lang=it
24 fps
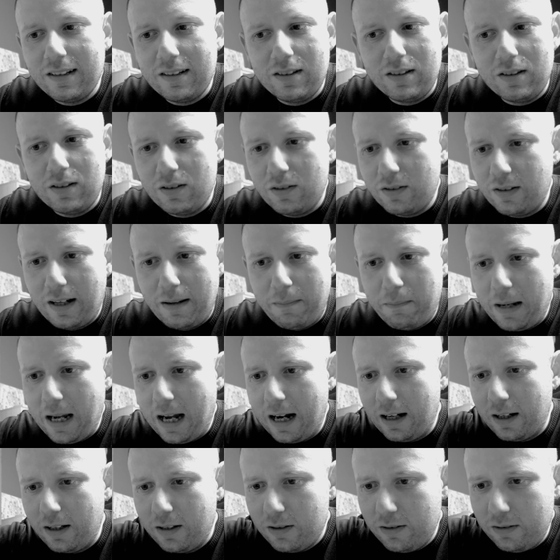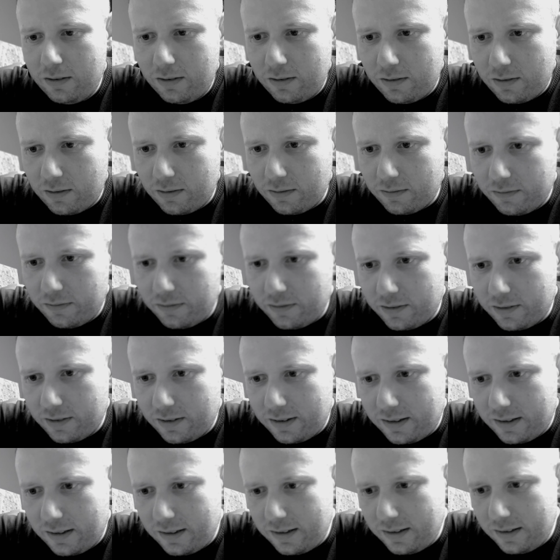non è bianco, lo so
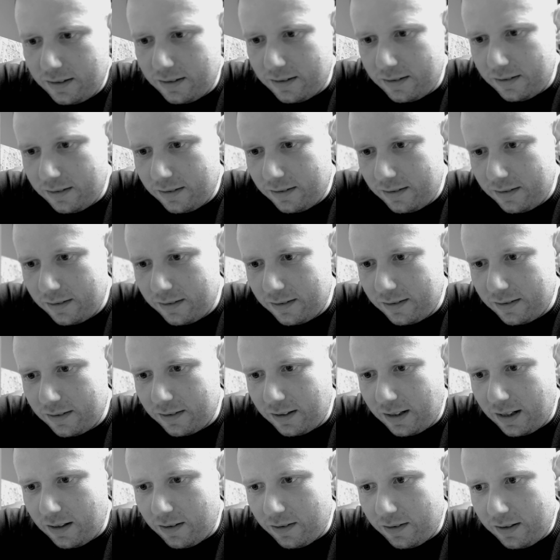forse, no, chi lo